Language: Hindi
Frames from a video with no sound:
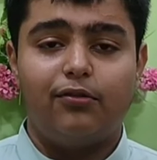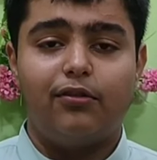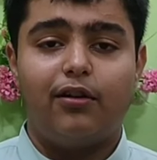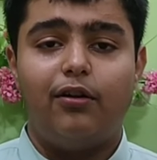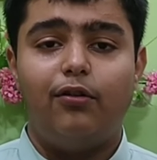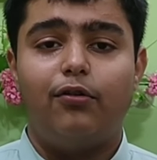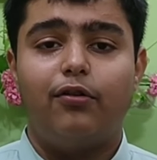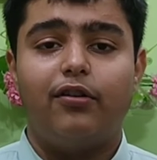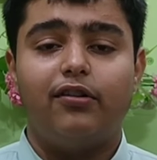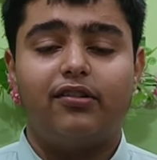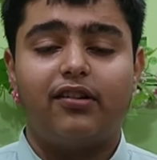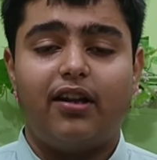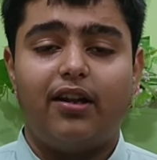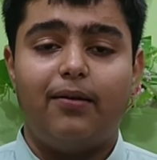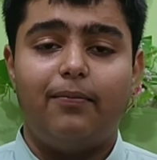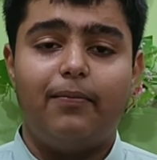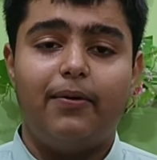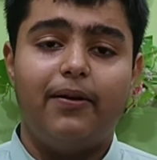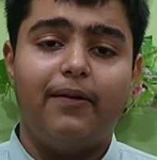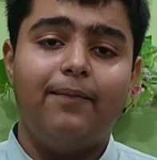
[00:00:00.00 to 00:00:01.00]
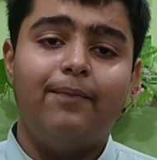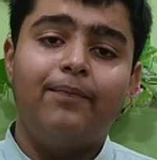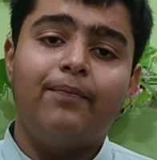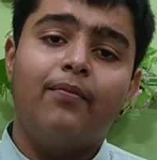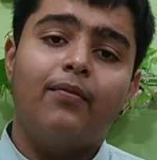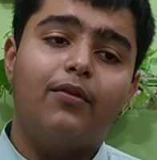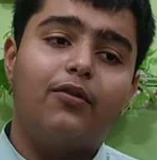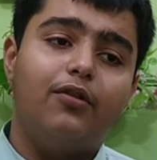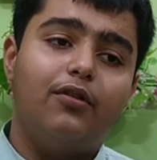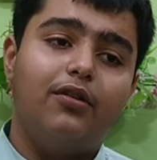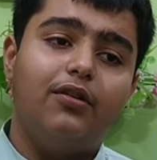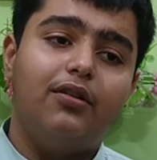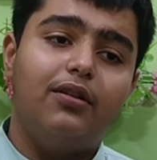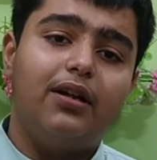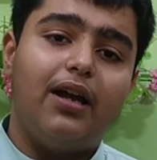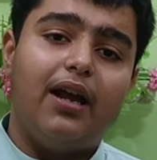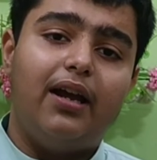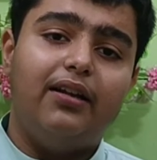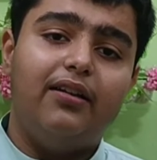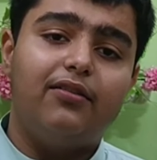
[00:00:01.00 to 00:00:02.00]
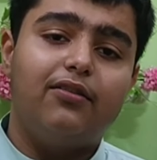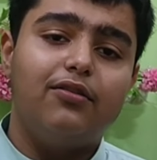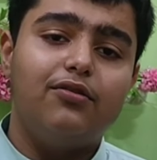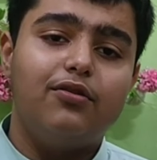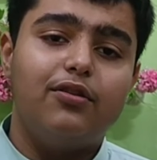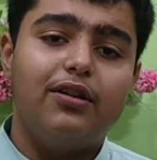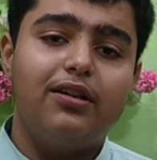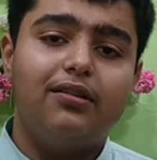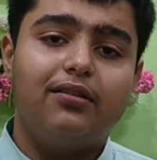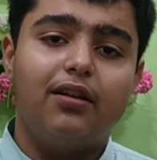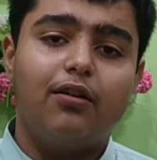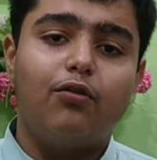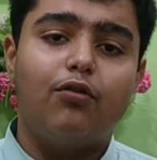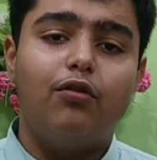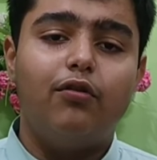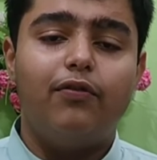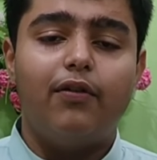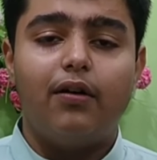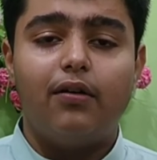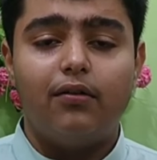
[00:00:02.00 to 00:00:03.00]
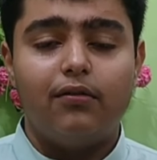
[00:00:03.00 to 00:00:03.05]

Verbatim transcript: हैं उसका लोगो स्क्रीन पे तो एन एस ओ जो है इसके को